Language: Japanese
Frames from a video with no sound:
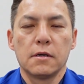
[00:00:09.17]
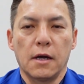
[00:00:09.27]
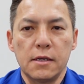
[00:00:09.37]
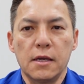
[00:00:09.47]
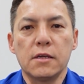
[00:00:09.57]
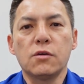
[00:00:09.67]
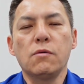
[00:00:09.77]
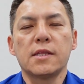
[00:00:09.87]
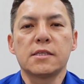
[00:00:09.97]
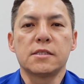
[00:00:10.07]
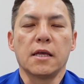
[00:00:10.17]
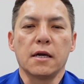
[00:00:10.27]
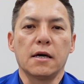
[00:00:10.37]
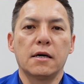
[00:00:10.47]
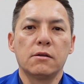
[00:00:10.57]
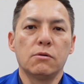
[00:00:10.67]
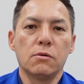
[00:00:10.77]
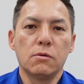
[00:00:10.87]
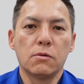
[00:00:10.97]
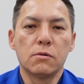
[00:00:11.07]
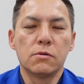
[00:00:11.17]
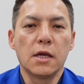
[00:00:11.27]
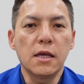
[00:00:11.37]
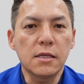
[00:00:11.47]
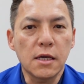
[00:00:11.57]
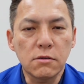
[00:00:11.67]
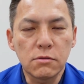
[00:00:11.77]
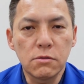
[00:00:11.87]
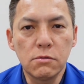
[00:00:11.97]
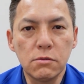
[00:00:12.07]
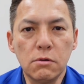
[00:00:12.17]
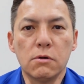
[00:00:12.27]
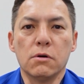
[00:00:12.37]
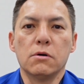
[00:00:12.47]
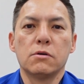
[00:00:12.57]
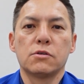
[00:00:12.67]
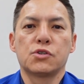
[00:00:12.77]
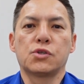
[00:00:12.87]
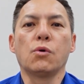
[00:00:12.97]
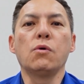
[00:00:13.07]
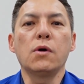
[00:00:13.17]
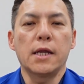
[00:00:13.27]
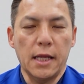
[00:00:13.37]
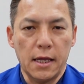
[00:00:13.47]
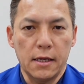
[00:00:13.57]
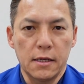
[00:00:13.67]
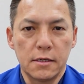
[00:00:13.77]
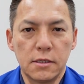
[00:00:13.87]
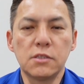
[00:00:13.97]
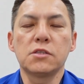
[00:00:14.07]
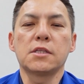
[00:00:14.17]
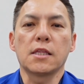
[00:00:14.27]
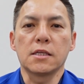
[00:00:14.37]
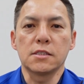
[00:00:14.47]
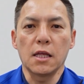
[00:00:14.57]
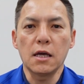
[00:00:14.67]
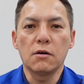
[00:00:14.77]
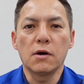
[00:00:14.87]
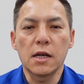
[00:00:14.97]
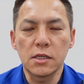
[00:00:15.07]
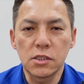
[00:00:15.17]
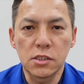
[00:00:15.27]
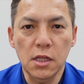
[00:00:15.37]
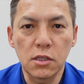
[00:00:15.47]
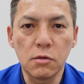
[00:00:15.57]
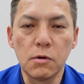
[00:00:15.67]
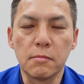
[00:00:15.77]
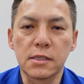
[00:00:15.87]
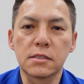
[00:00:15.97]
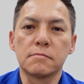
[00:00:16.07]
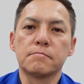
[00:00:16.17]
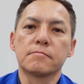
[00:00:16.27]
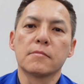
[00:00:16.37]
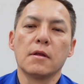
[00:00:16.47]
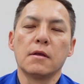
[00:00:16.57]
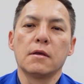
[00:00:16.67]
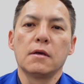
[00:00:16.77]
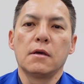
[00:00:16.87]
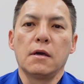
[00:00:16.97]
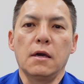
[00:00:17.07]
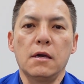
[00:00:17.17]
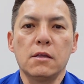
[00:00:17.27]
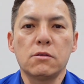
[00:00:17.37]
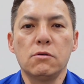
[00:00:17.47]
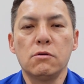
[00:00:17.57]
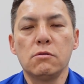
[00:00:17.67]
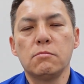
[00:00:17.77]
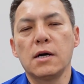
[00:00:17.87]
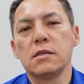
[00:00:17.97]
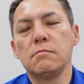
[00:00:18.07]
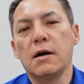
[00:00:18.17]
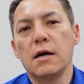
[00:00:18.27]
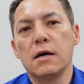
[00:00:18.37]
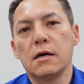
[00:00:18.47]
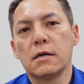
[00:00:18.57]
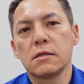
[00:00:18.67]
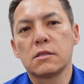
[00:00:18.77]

はい、えー、今日はですね、あのー、冷却灯の省エネについてですね、お話ししたいと思います。えっと、まあ今